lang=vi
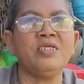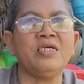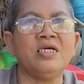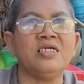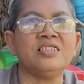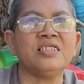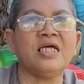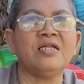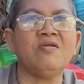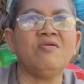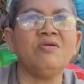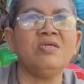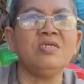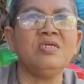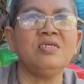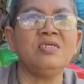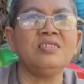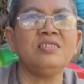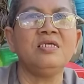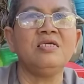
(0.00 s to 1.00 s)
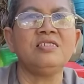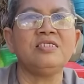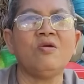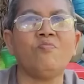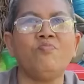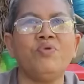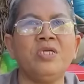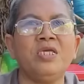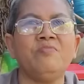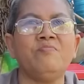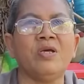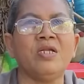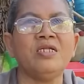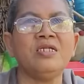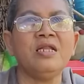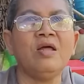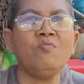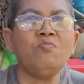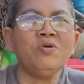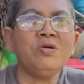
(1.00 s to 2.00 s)
người ta nói ờ, như trong phim ảnh
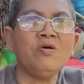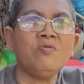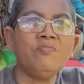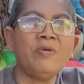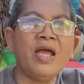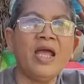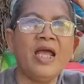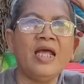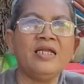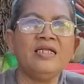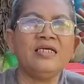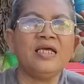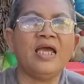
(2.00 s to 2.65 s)
đóng con ma nó ra